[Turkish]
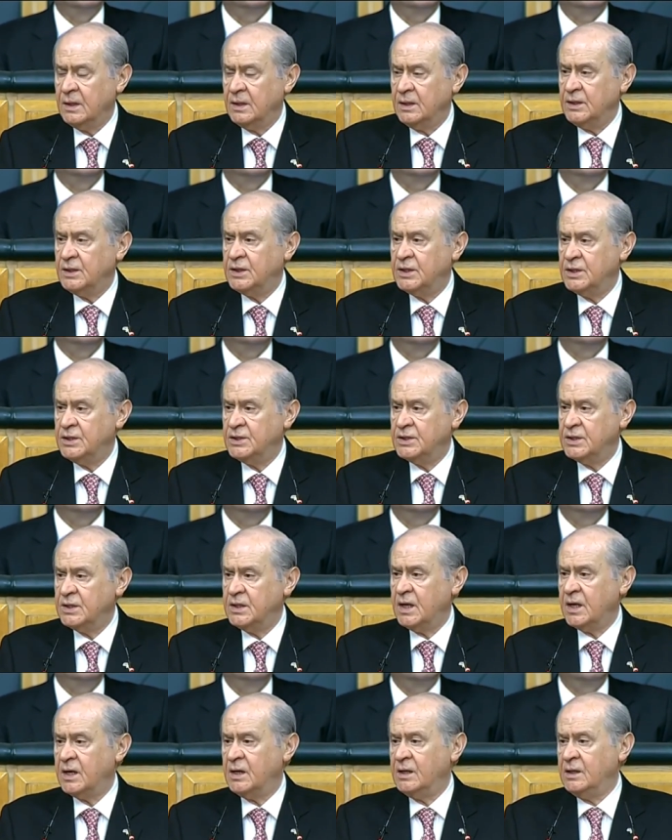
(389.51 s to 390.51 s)
ikinci
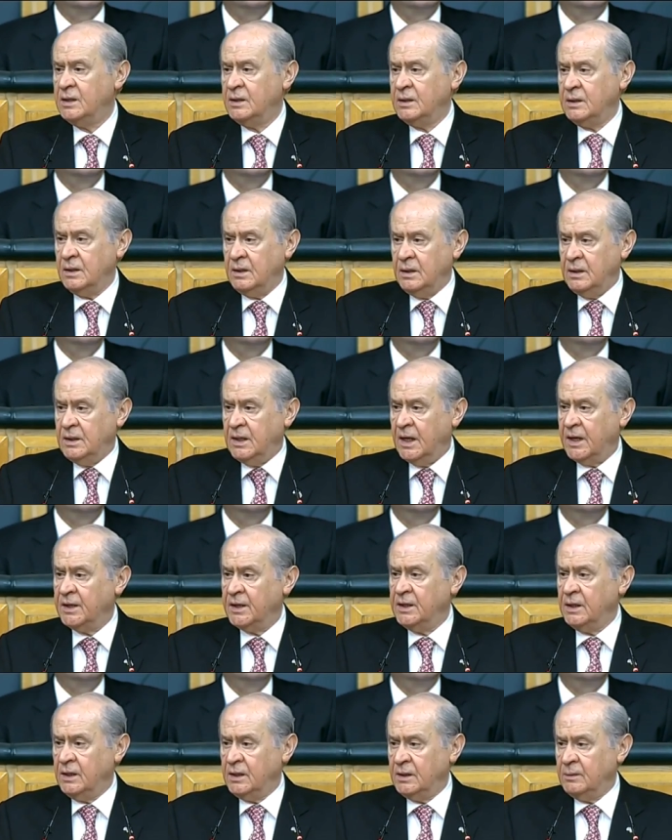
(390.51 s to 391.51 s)
yarının, yarı
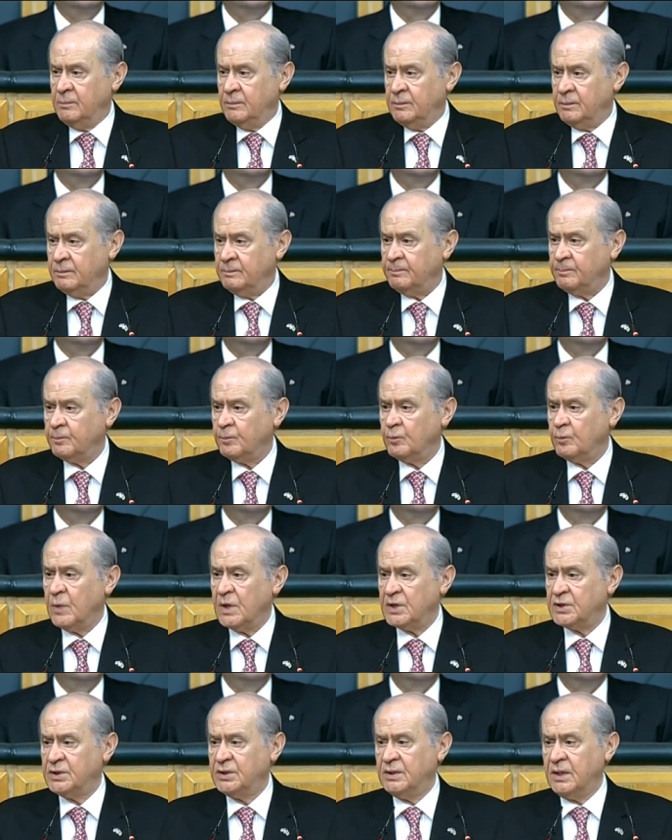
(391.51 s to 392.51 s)
yılının
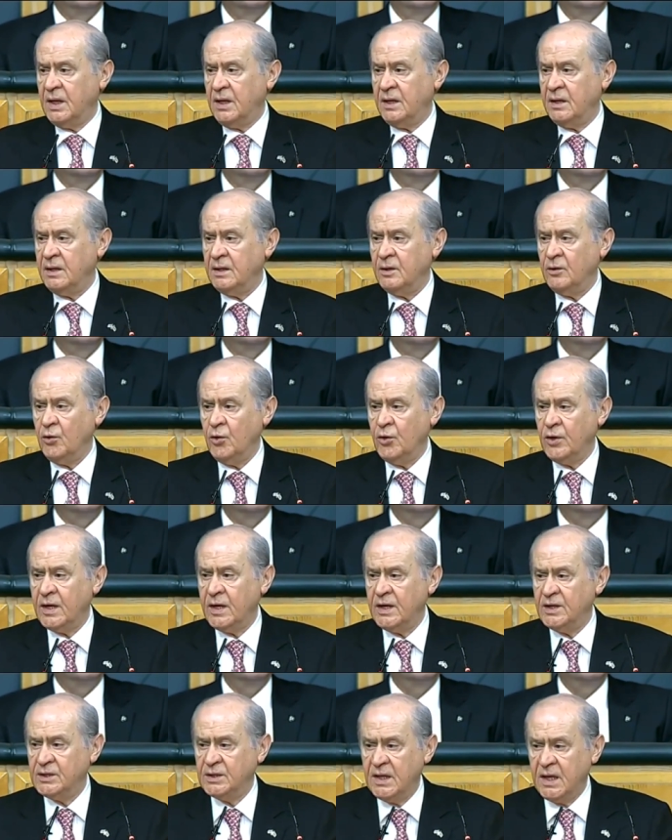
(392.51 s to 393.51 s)
başında
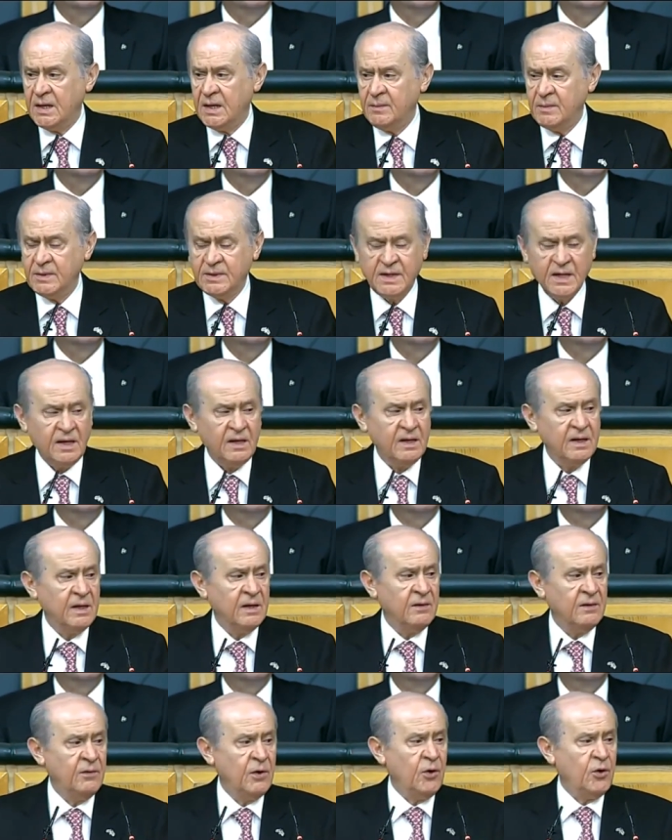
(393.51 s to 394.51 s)
öğrencilerimize
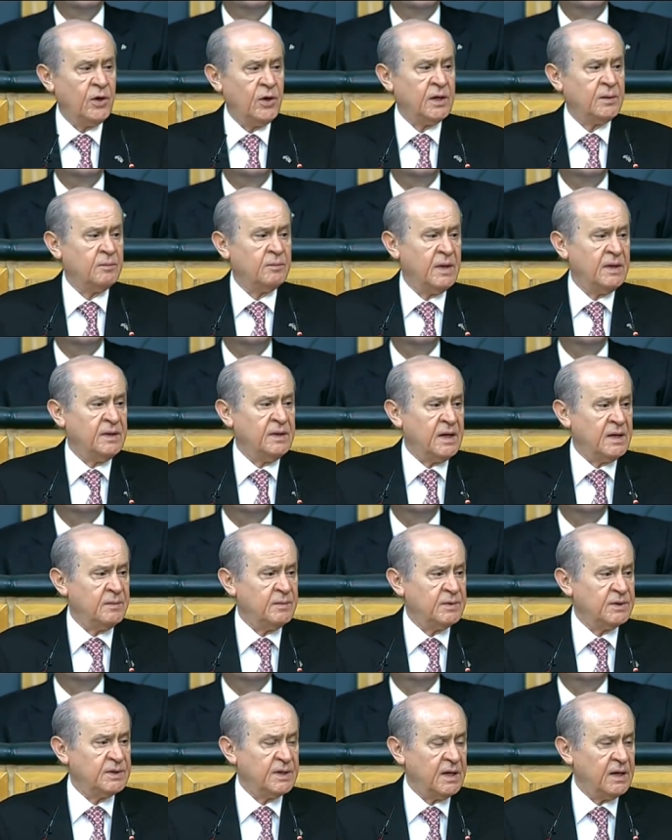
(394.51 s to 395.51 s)
ve
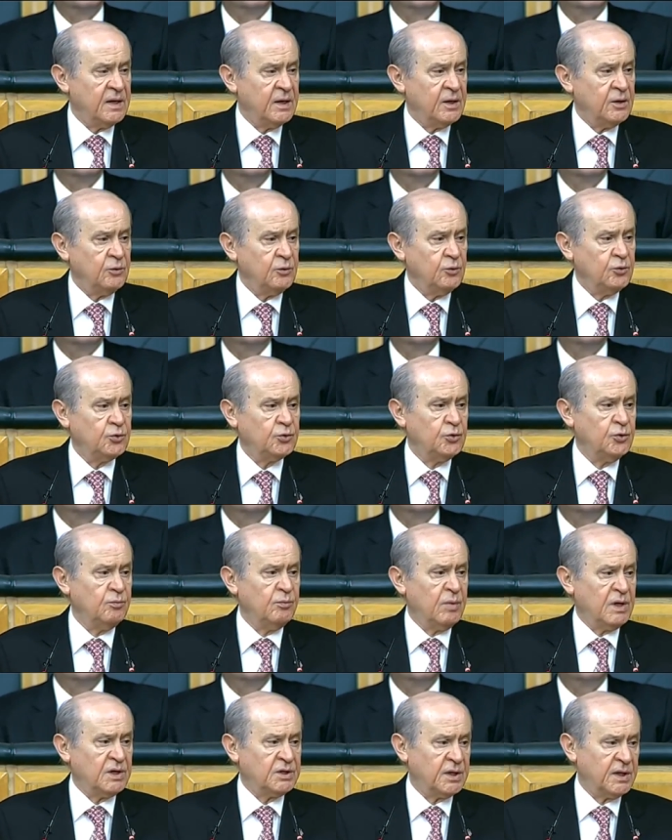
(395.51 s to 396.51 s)
öğretmenlerimize üstün
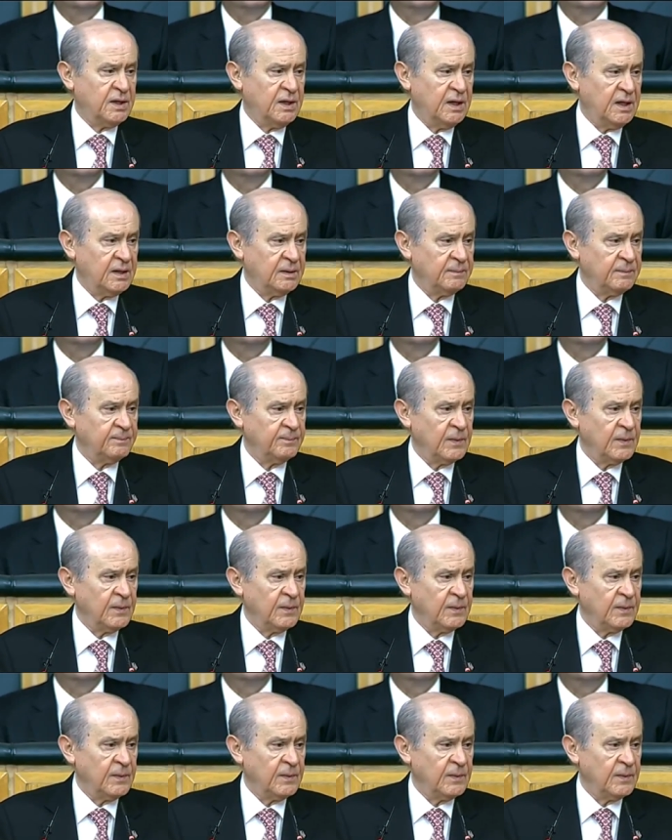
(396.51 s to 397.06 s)
başarılar,